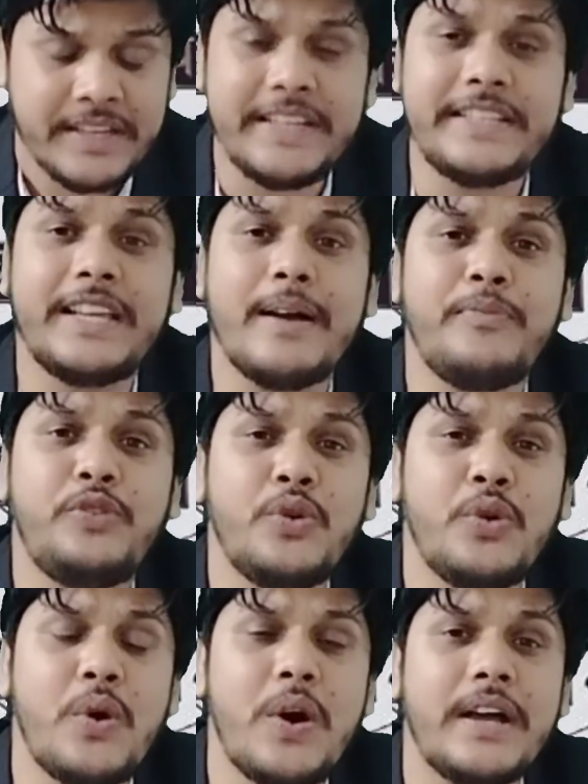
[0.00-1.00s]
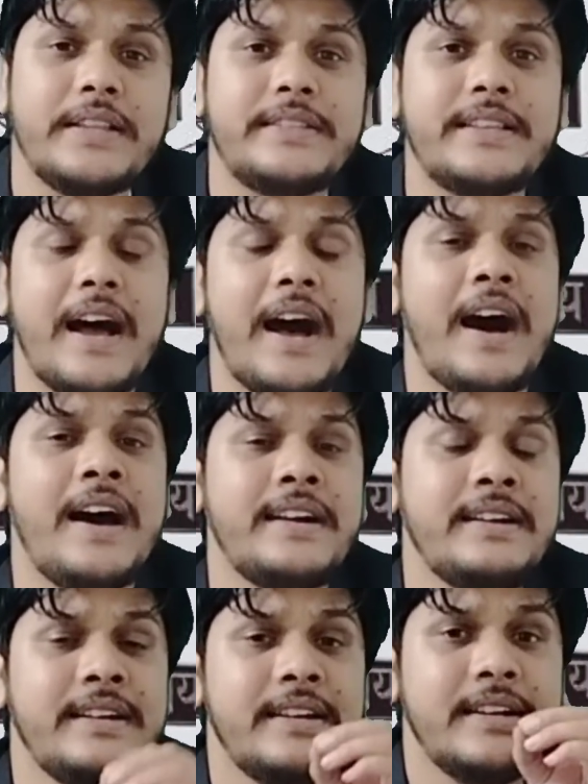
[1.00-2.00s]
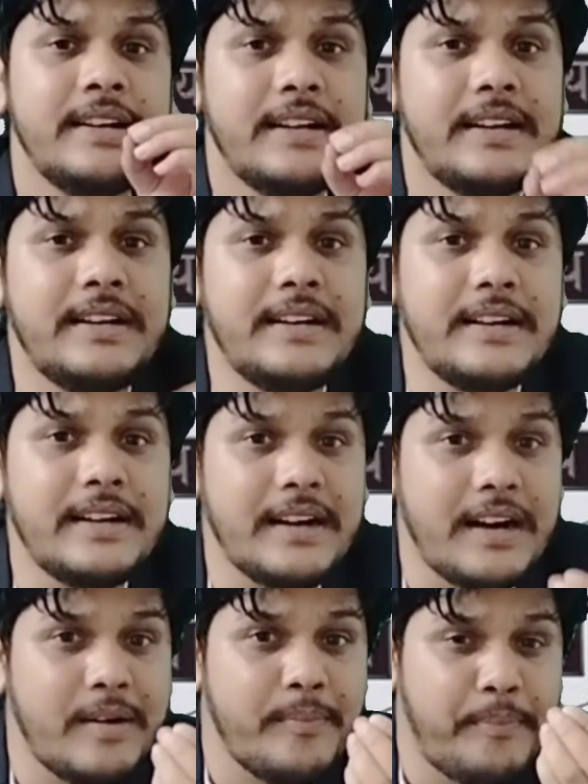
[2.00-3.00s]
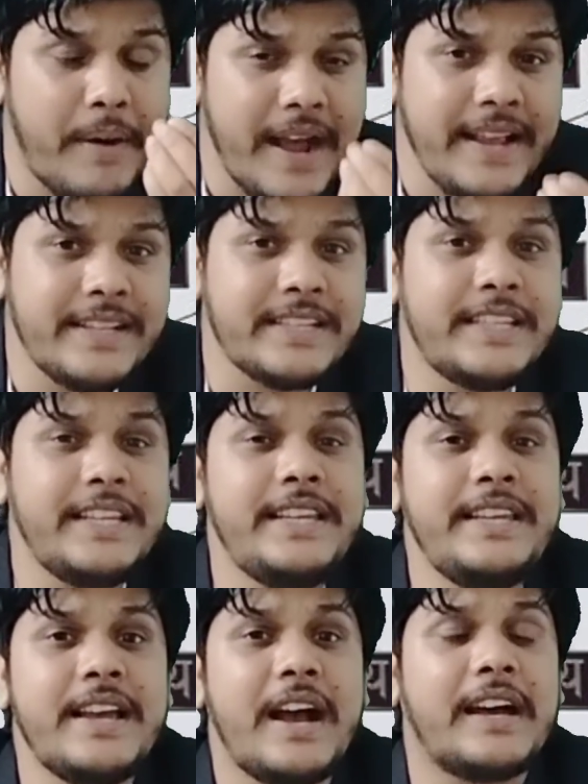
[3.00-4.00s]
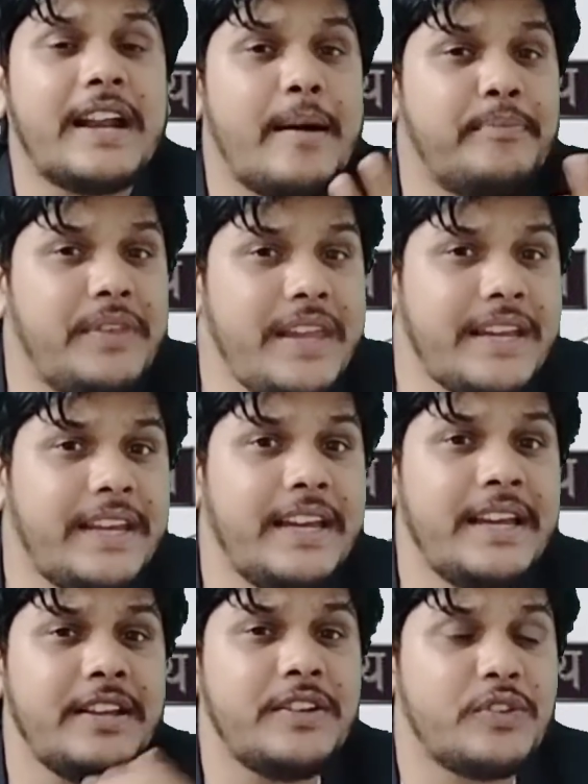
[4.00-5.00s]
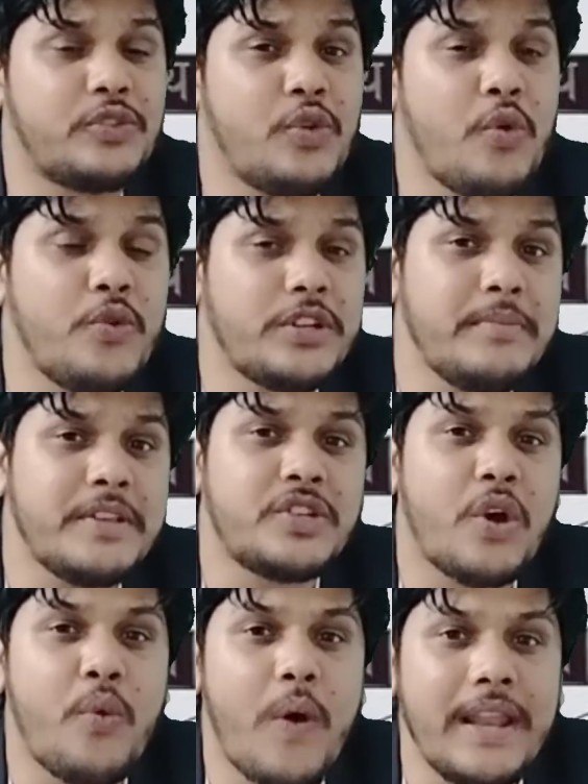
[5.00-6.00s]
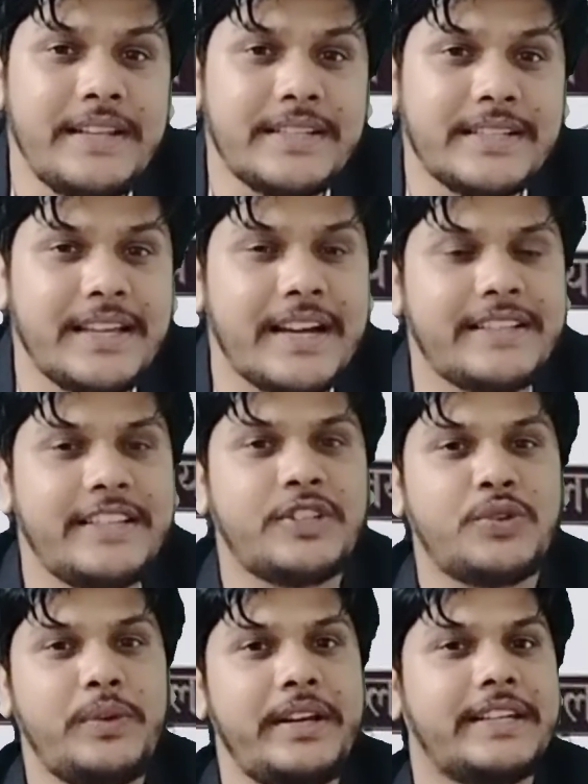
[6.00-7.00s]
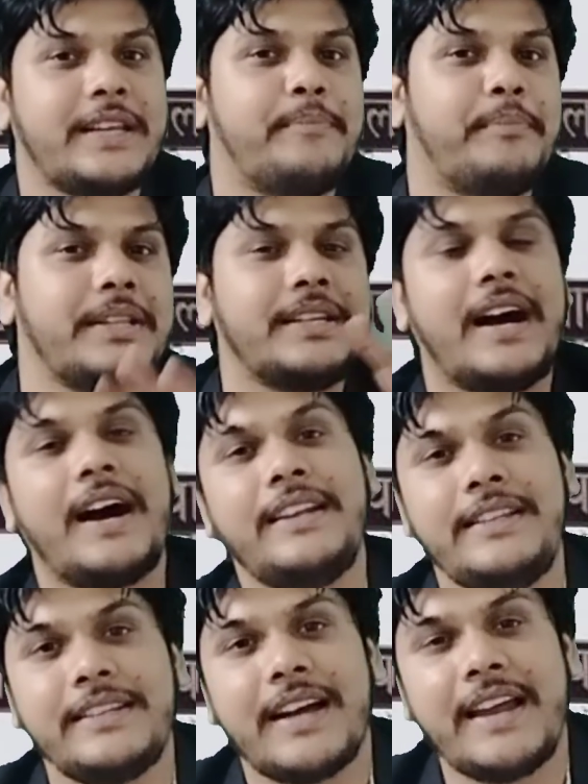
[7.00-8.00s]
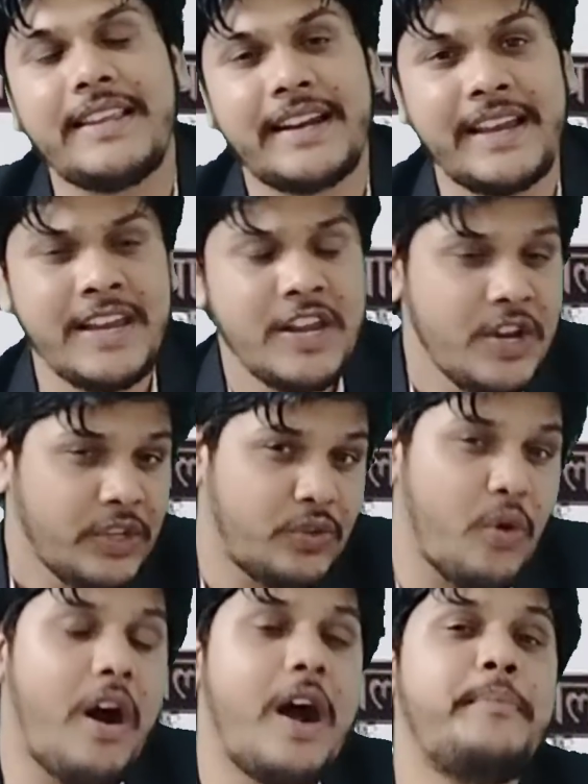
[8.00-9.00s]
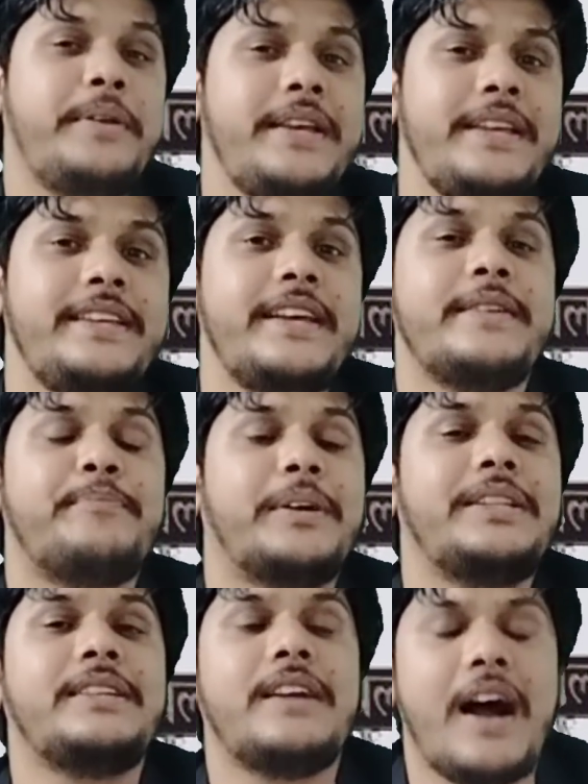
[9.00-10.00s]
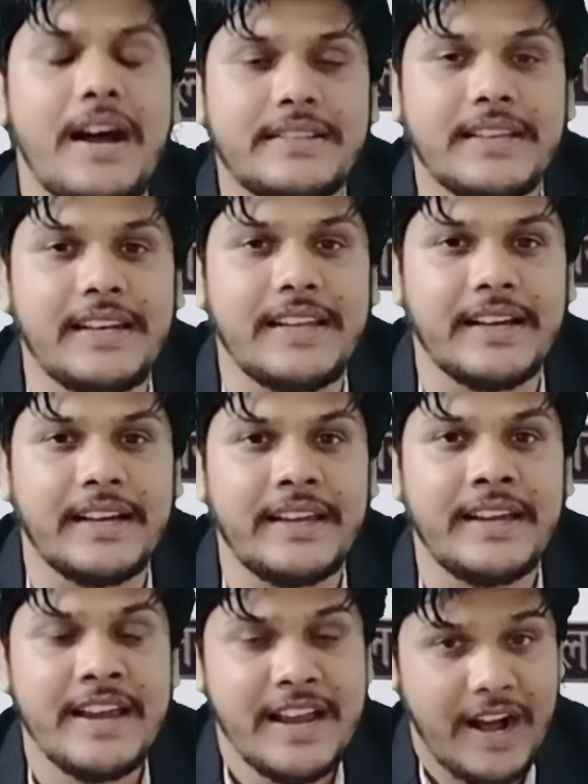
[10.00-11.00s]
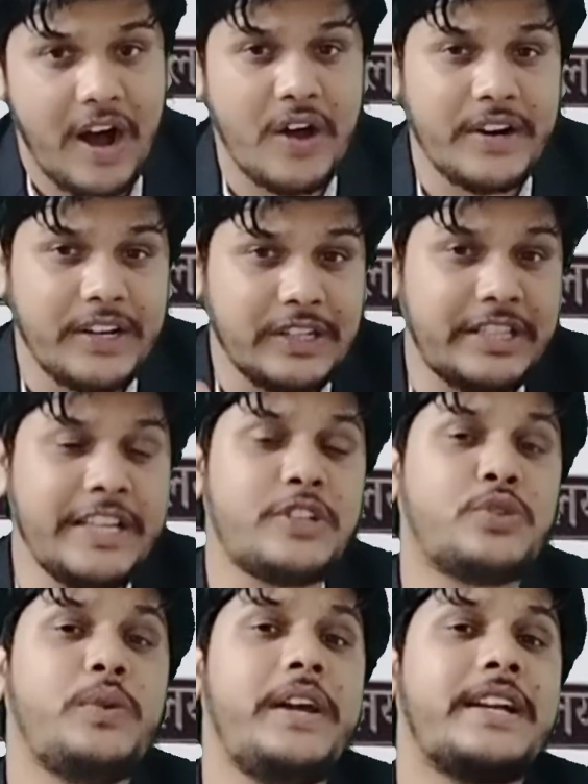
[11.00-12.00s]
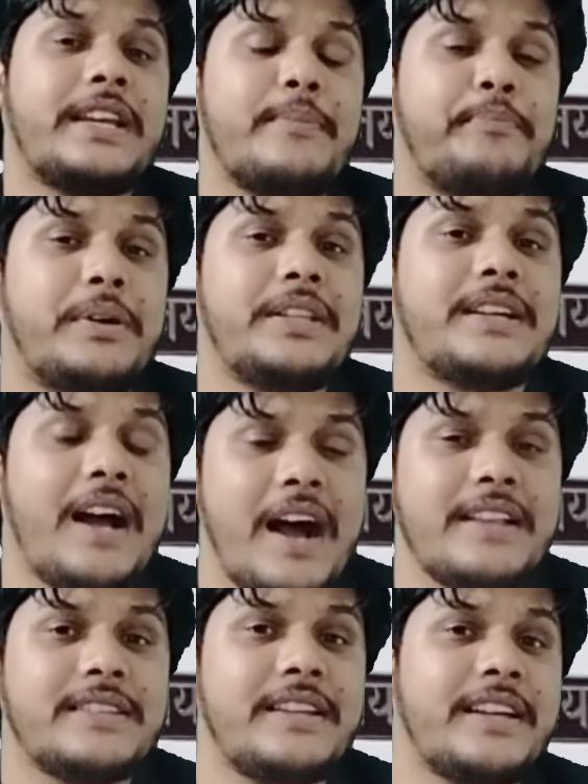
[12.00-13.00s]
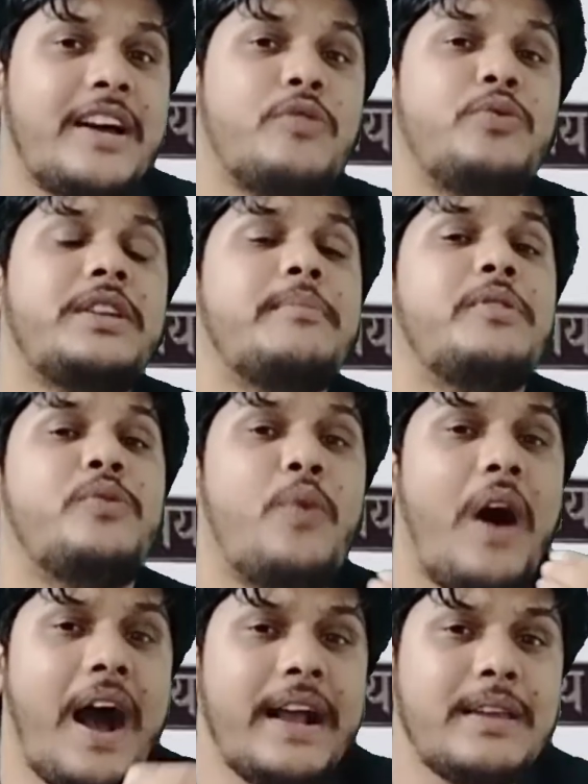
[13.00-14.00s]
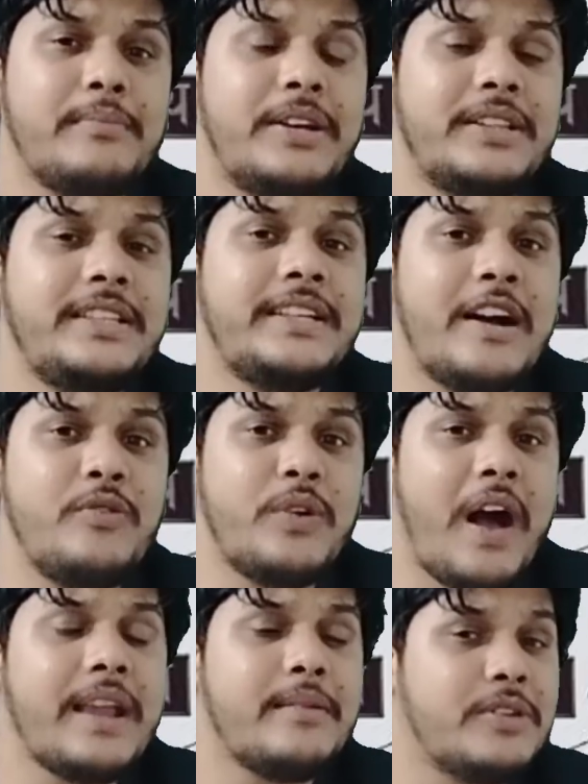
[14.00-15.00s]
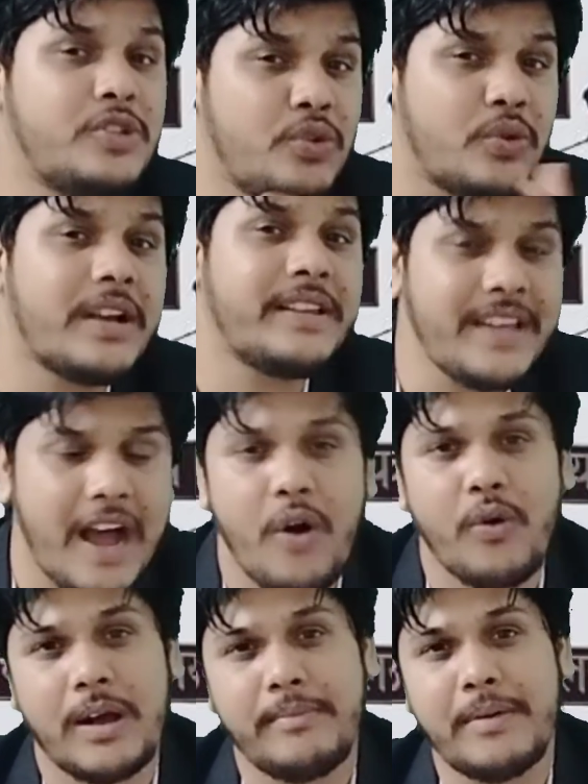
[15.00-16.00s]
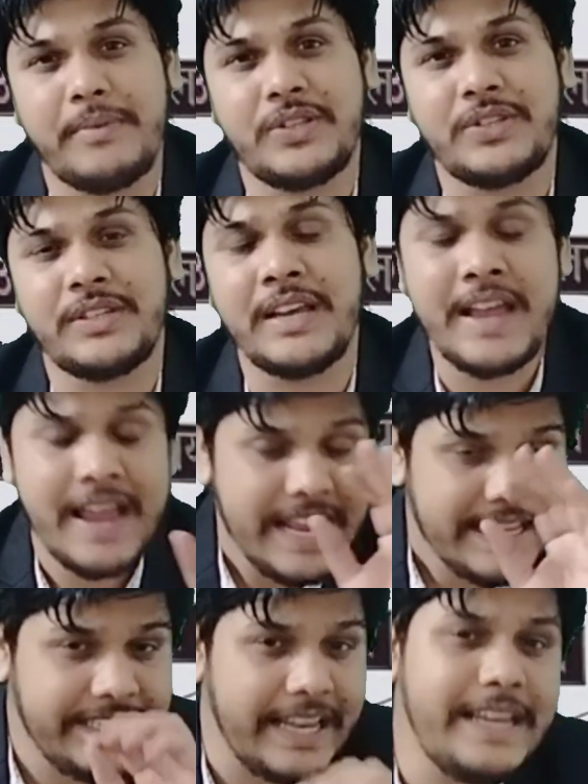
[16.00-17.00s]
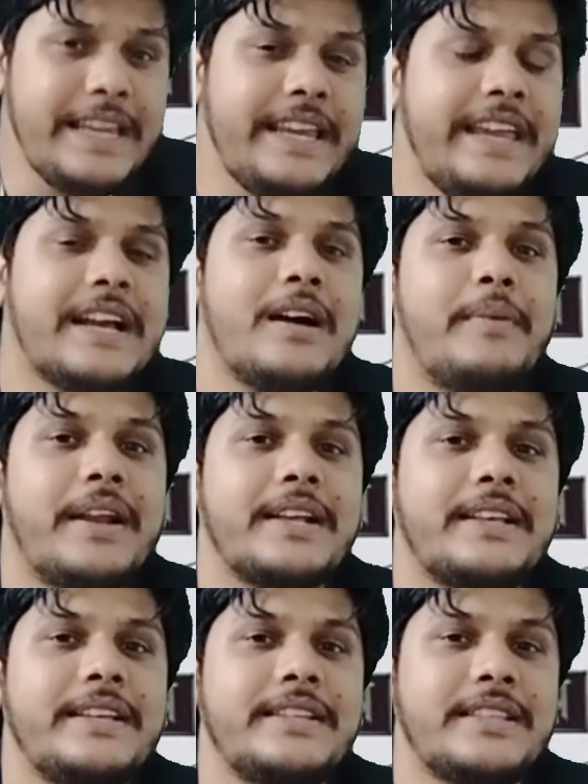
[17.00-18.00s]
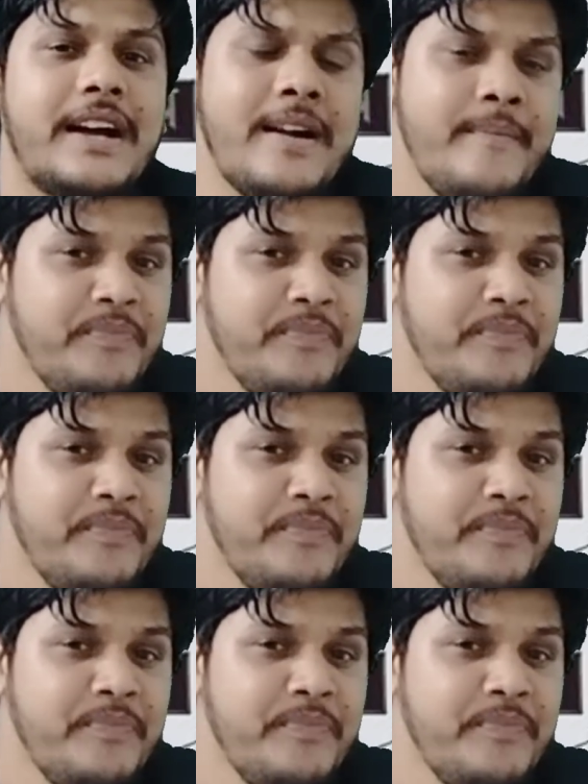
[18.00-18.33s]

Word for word: कि जब 2022 की अगर आप देखें तो उसमें चौवालीस हज़ार सिक्स टू एट के पद खाली दिखाए जा रहे हैं तो अभी ये पद कहाँ चले गए और सिक्स टू एट के पद कहाँ चले गए और उनके वहाँ के भर्ती का वहाँ के बच्चों का क्या होगा भविष्य यही एक हमारा केस था